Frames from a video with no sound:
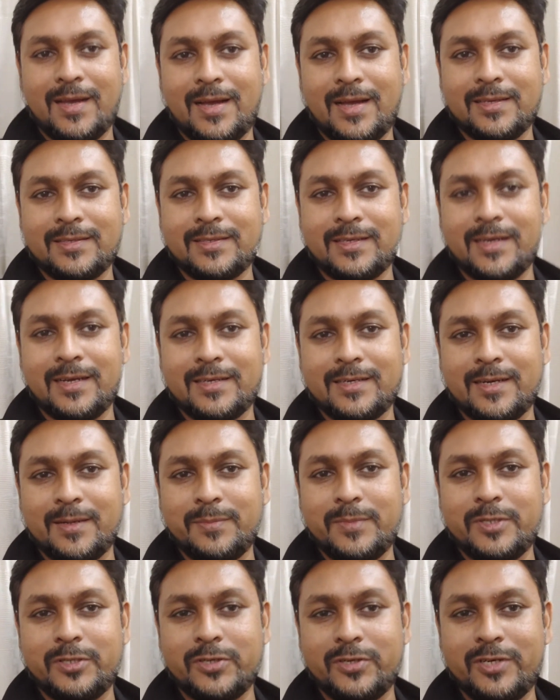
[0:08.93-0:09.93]
আজকে একটা
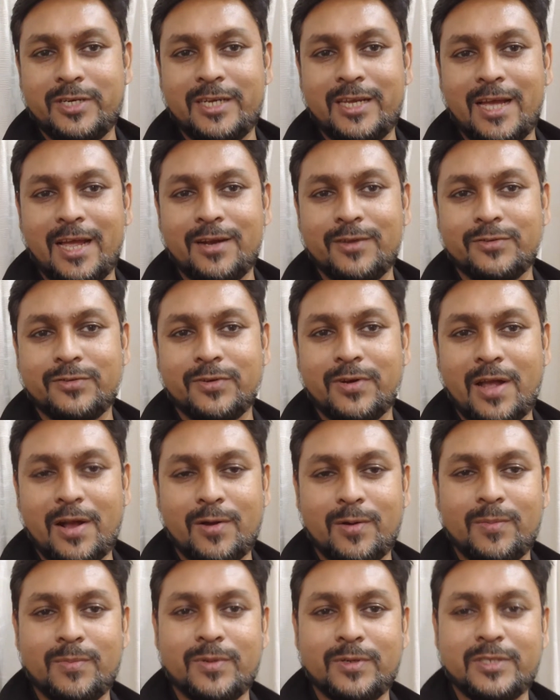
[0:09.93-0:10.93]
বিষয় নিয়ে আলোচনা
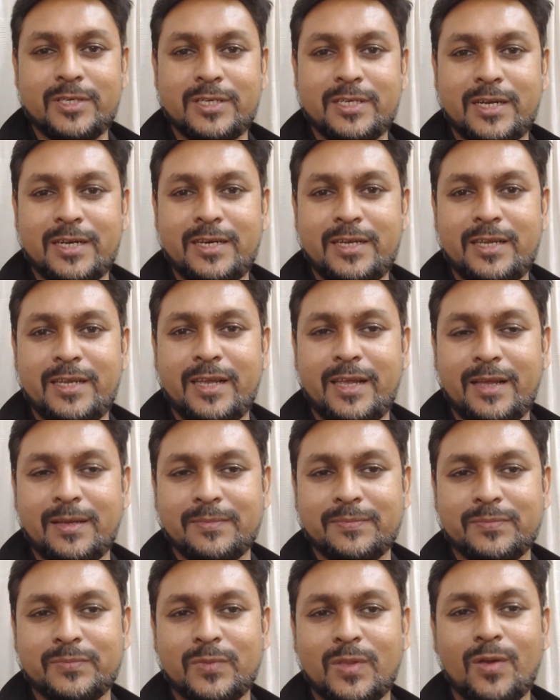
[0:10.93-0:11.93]
করব যেটা নিয়ে
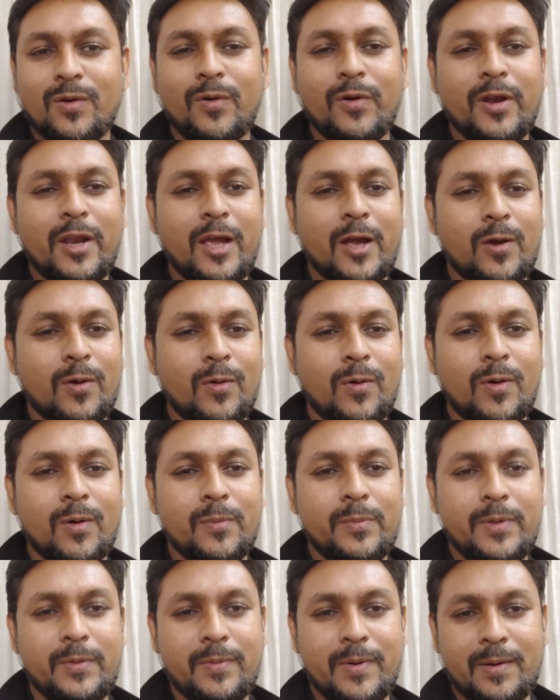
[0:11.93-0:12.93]
অনেক
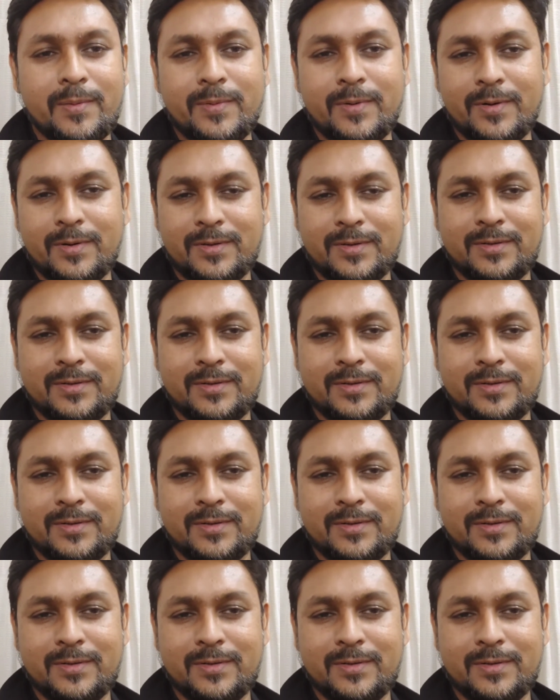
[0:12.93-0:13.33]
অভিভাবক